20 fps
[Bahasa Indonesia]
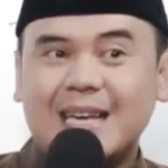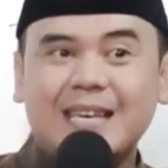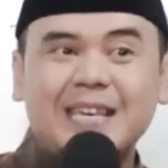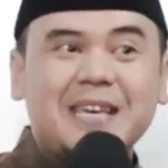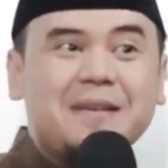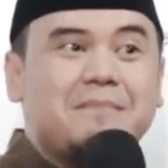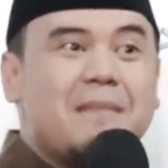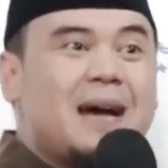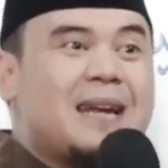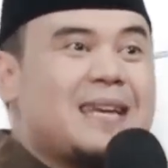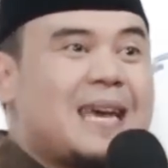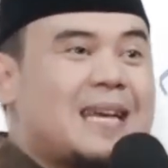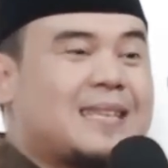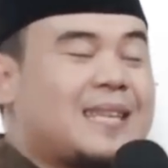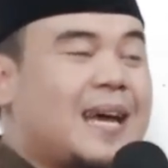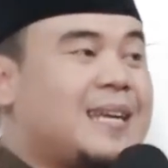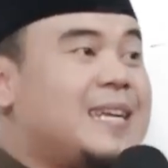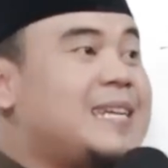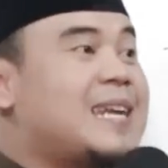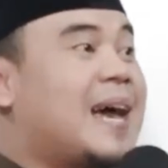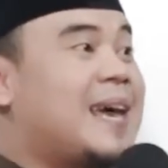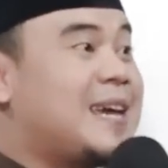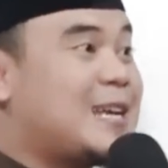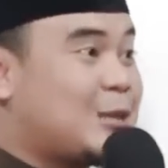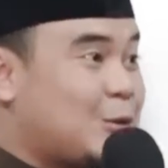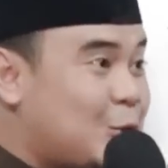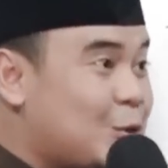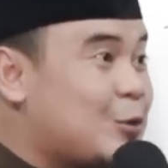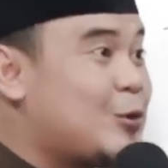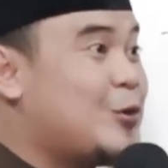Iman kita ini naik
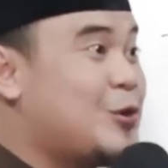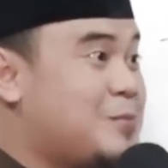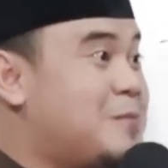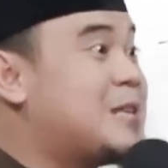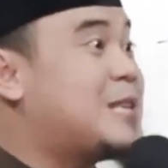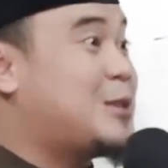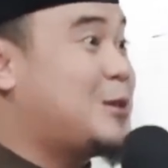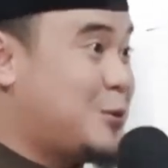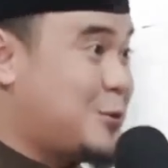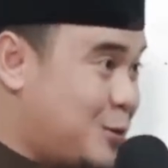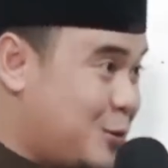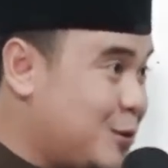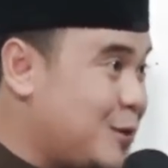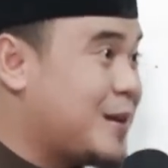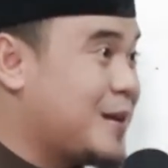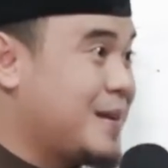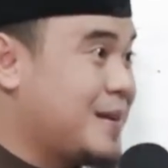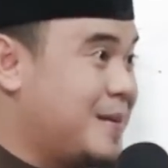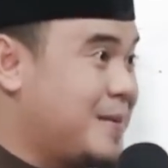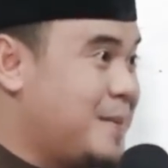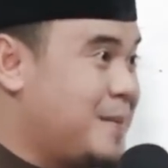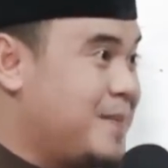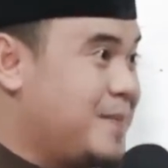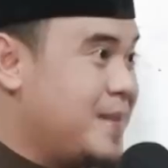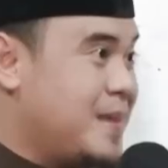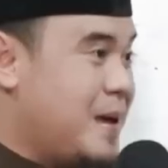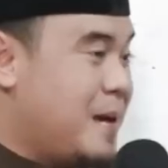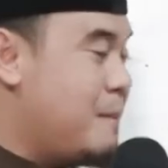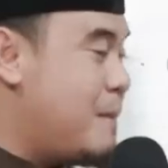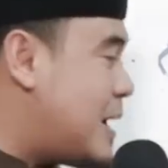turun, betul.
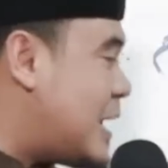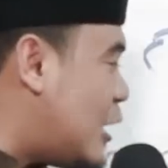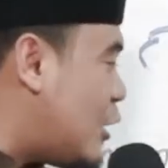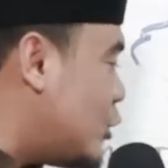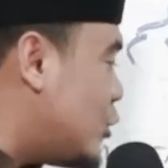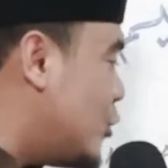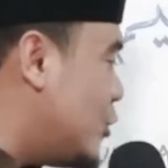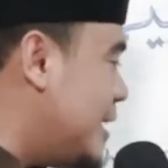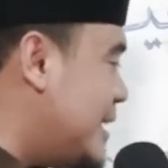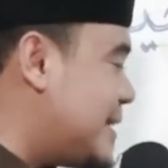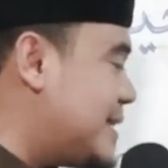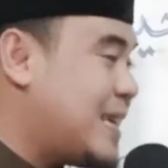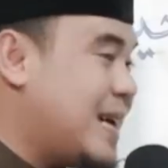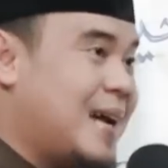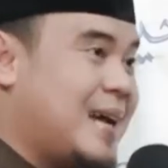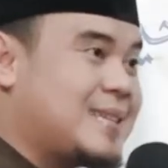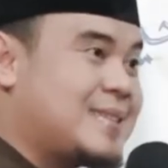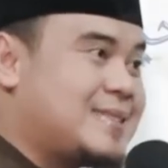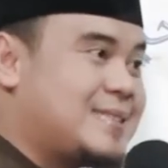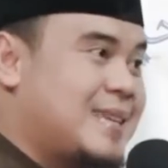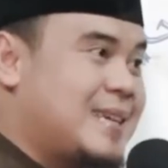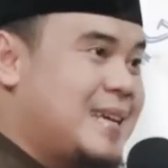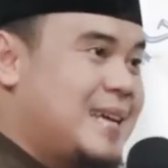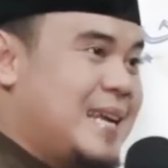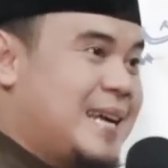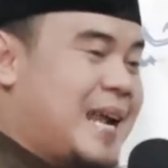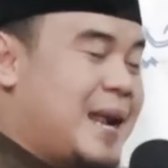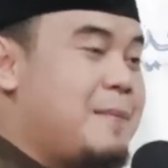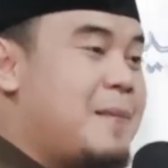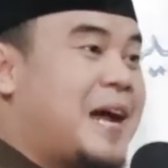Maka kudu dicas.
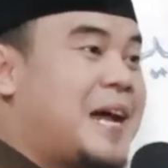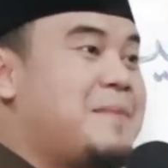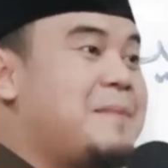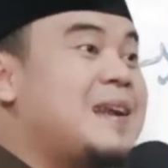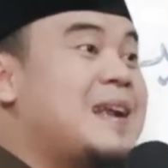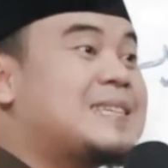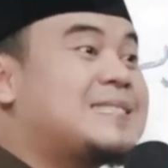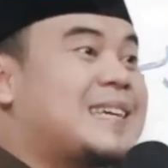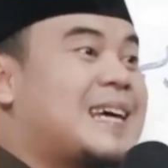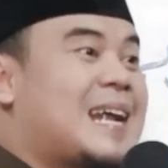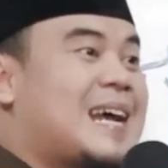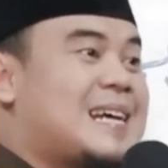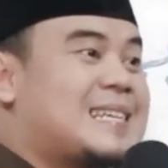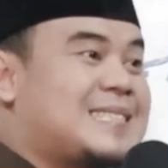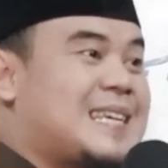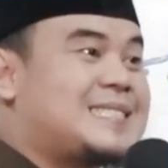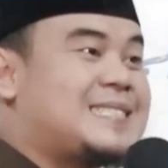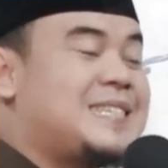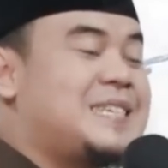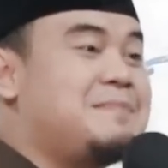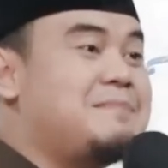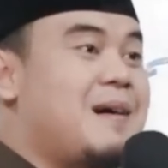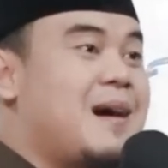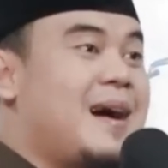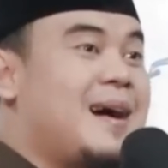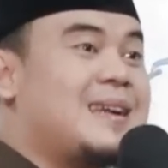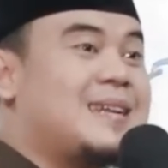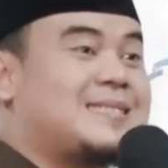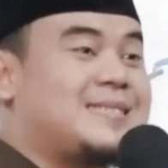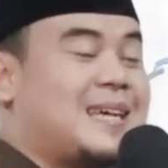Nah bagaimana cara ngecas
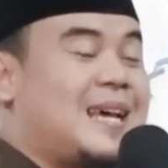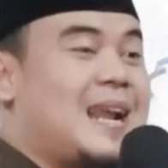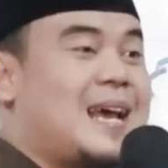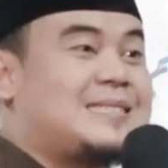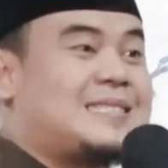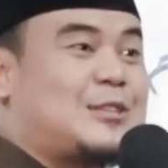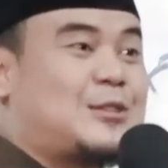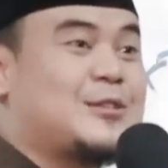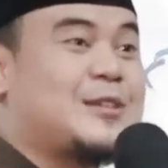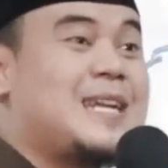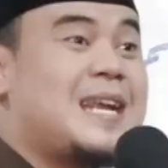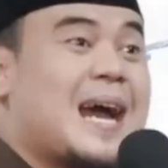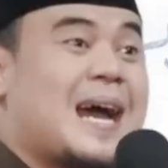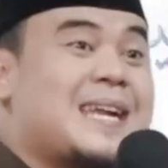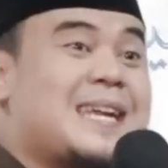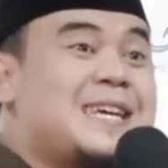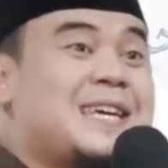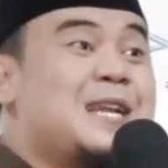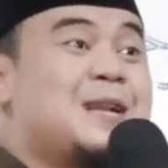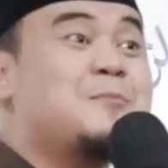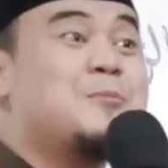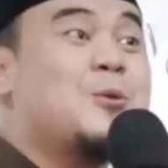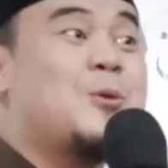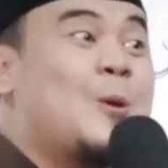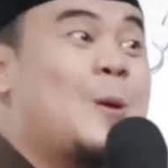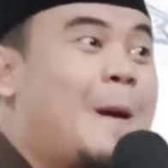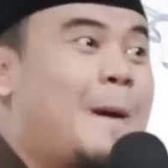iman? Salah satunya dengan ilmu.